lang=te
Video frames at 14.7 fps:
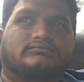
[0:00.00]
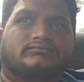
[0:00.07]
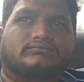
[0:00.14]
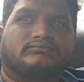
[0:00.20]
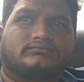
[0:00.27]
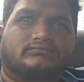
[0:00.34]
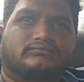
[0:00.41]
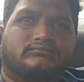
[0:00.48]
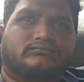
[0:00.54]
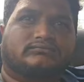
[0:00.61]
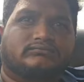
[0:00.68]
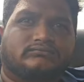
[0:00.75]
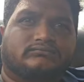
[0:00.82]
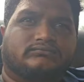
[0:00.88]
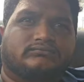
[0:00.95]
ఇక్కడ నుంచి
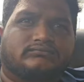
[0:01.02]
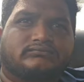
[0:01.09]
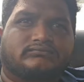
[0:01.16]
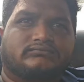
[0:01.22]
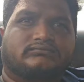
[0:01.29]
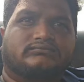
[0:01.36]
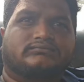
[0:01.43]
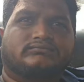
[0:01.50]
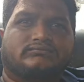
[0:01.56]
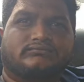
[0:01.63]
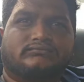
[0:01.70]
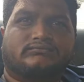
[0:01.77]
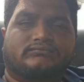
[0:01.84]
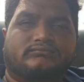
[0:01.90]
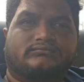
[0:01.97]
ఢిల్లీ టు సిమ్లా
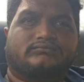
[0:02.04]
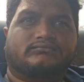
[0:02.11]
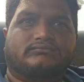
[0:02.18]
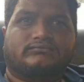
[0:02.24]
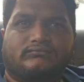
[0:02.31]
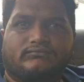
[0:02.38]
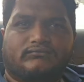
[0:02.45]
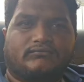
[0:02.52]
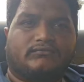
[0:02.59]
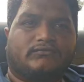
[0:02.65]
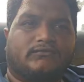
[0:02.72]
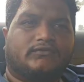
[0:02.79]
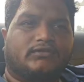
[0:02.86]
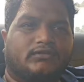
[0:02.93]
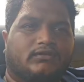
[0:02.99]
వెళ్ళడానికి టెన్
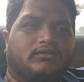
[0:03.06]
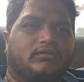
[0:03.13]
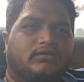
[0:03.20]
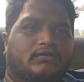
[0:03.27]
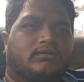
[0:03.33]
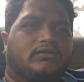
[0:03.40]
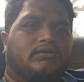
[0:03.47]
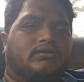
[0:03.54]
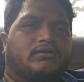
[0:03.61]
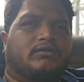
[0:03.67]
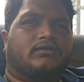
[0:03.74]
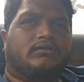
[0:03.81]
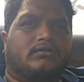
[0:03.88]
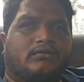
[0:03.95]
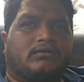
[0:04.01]
హవర్స్ అనేది
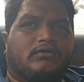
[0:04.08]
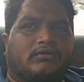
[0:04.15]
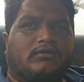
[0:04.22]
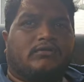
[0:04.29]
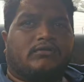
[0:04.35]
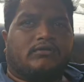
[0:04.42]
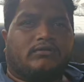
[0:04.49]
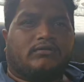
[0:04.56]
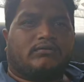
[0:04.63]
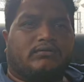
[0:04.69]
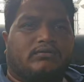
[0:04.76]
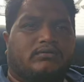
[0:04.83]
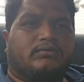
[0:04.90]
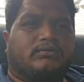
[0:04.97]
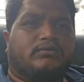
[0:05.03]
పడుతుంది అందుకే
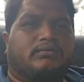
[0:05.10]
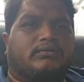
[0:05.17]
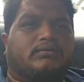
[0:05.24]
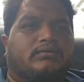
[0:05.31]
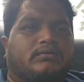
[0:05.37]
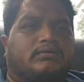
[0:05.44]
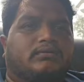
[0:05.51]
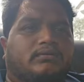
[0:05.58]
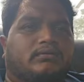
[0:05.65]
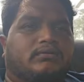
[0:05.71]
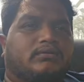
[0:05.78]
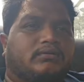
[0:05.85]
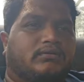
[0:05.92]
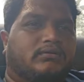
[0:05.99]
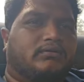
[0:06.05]
ఎక్కడైనా ఆగేసి
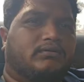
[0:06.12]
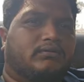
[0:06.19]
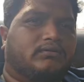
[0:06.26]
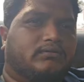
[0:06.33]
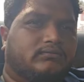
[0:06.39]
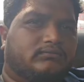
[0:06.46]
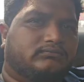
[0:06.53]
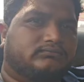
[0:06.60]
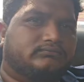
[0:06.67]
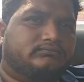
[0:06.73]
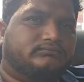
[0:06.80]
దిగేసి తినేద్దాము